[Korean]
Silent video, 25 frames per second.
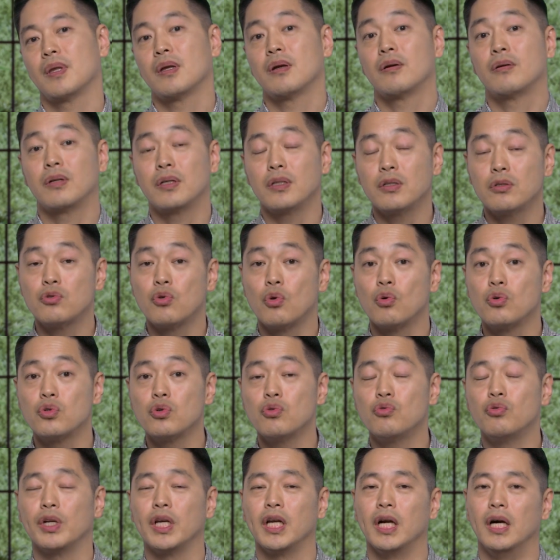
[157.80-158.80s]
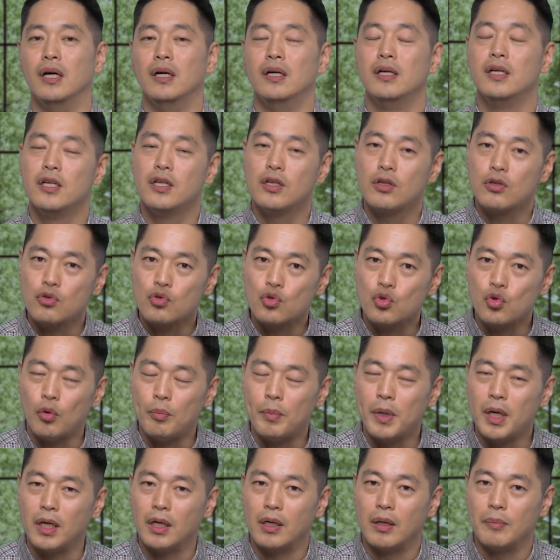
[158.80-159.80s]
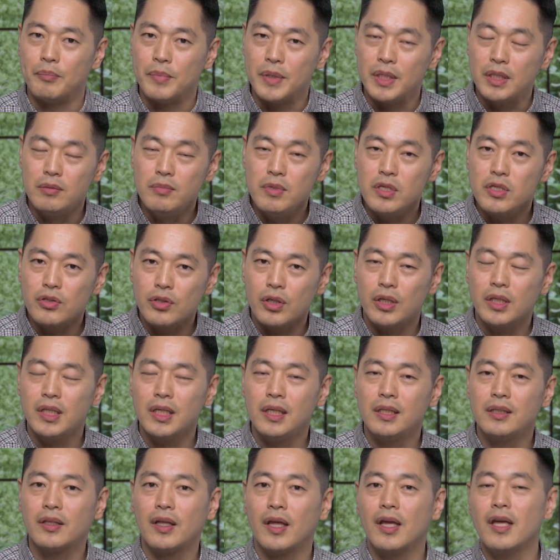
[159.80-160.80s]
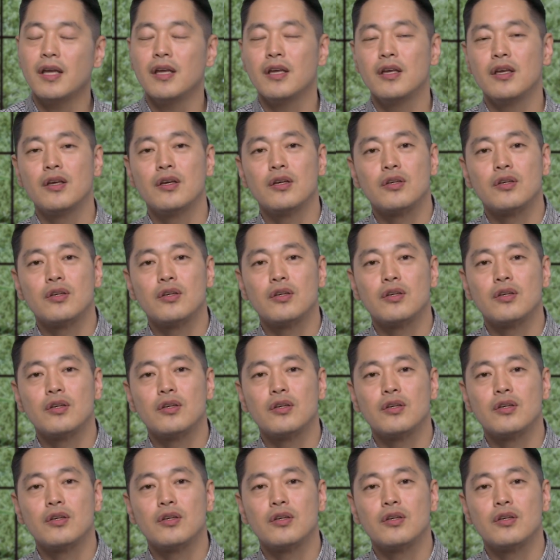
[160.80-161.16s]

그러나 종종 우리가 믿음을 써야 될 때